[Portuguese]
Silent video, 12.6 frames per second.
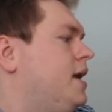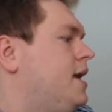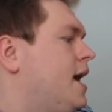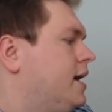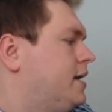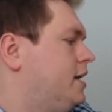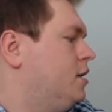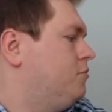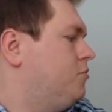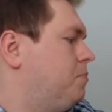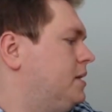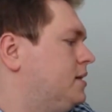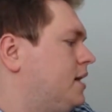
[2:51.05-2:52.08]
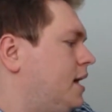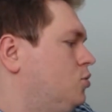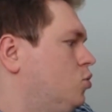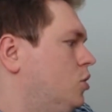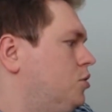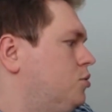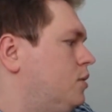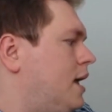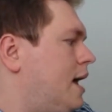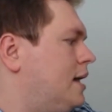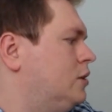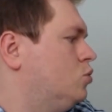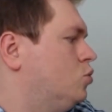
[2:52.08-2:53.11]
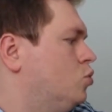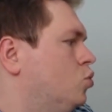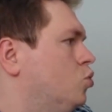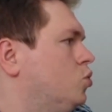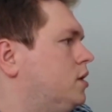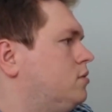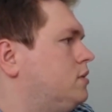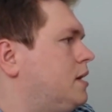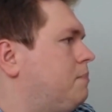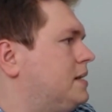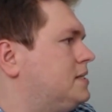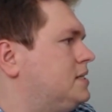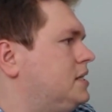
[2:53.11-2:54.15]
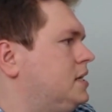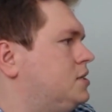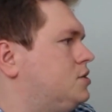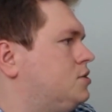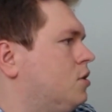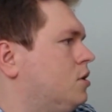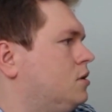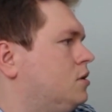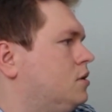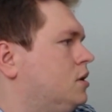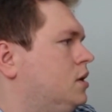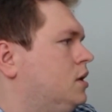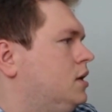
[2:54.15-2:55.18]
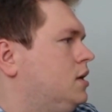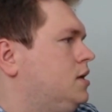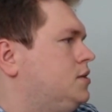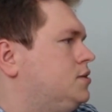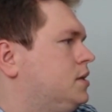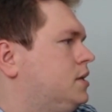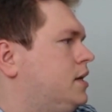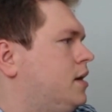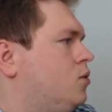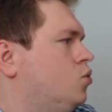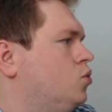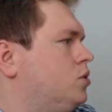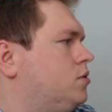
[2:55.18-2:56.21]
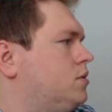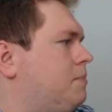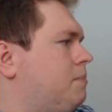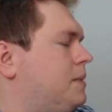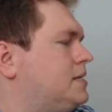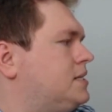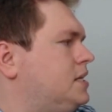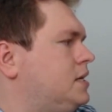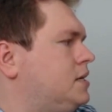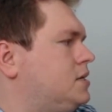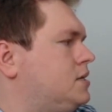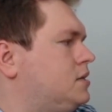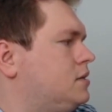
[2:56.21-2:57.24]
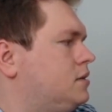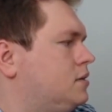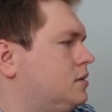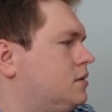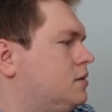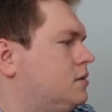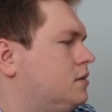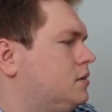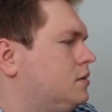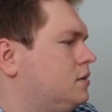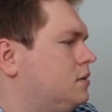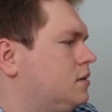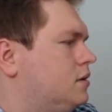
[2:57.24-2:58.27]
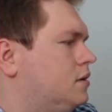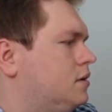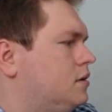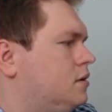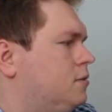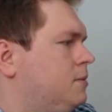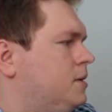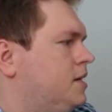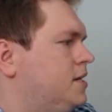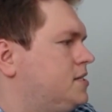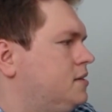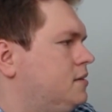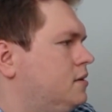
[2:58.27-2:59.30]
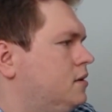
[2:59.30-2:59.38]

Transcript: E aqui eu vou pintar do outro lado o útero da paciente, ó. Isso aqui é o útero da paciente, beleza?